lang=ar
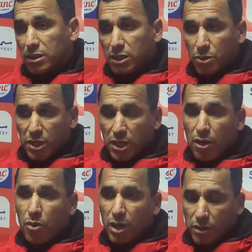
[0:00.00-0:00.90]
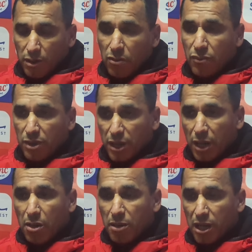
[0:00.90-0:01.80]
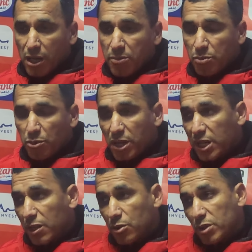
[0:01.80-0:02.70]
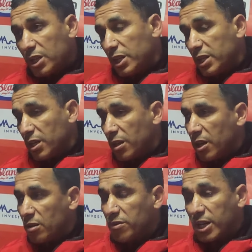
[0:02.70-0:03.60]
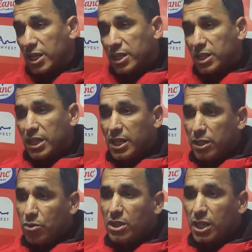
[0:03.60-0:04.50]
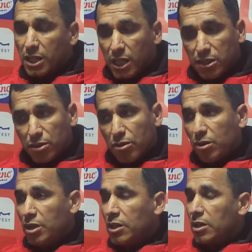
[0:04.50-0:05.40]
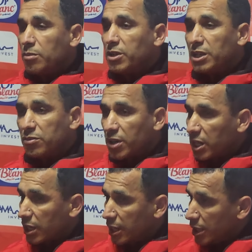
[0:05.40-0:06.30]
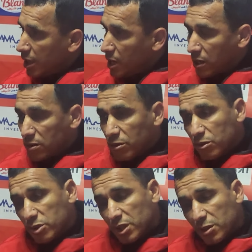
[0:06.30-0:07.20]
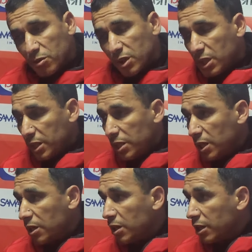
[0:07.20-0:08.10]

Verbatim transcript: الدوري او او في اربع خمس مباريات الاولى لان الفريق كان كيعاني وكنا كنحذروا بان الفريق غينهار ووصل الوقت لان